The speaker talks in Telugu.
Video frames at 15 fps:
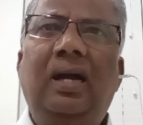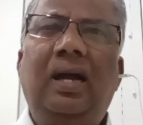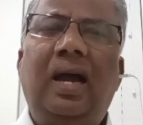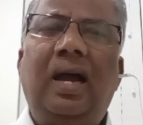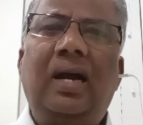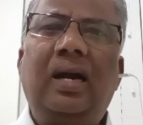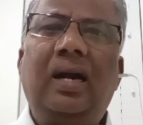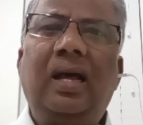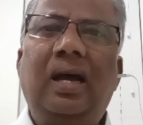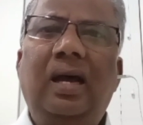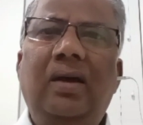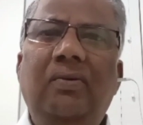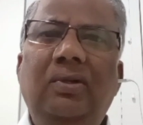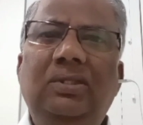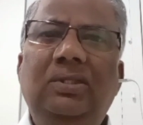అక్కడ
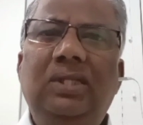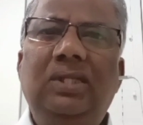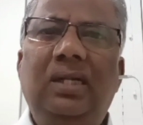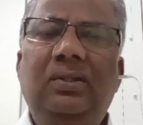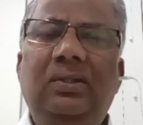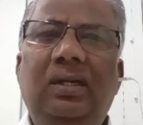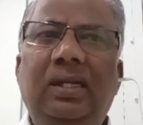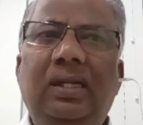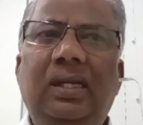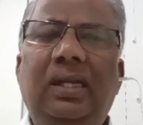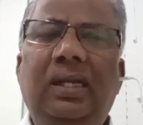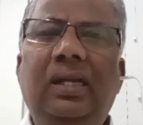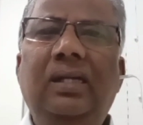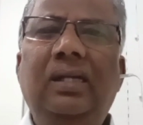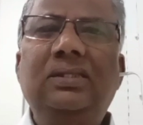విద్యార్థులకి
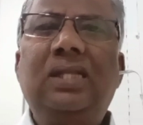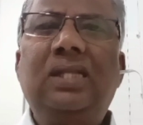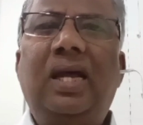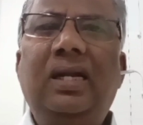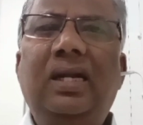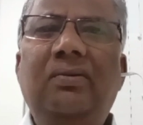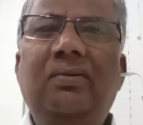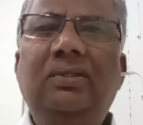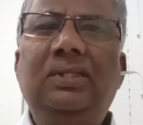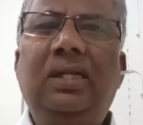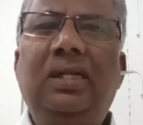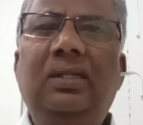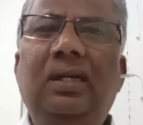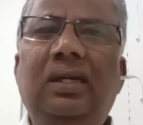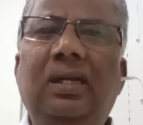స్థానిక
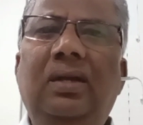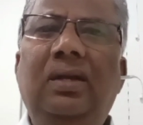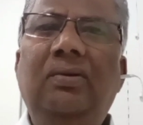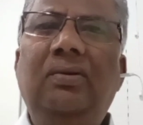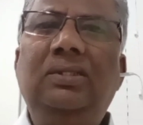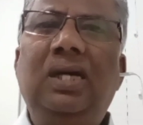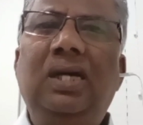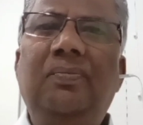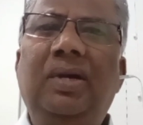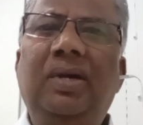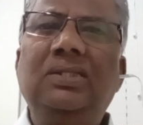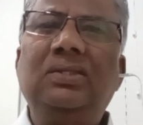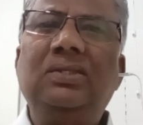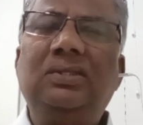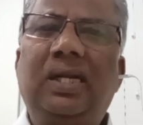విద్యార్థులకి
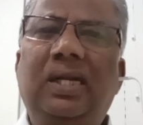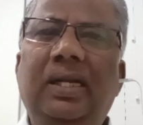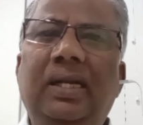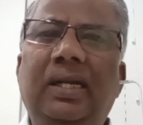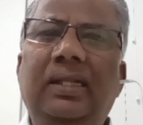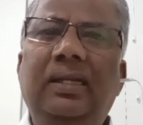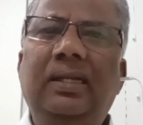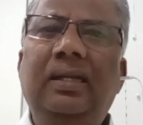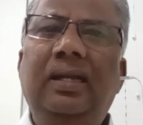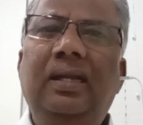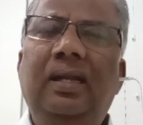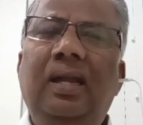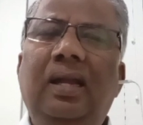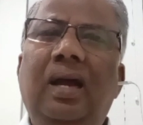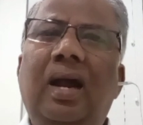విద్యాభ్యాసం జరిగేది
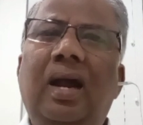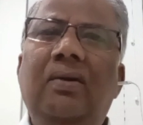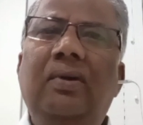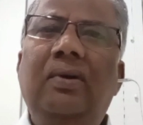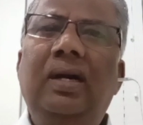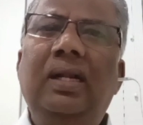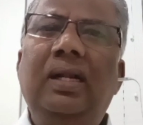అటువంటి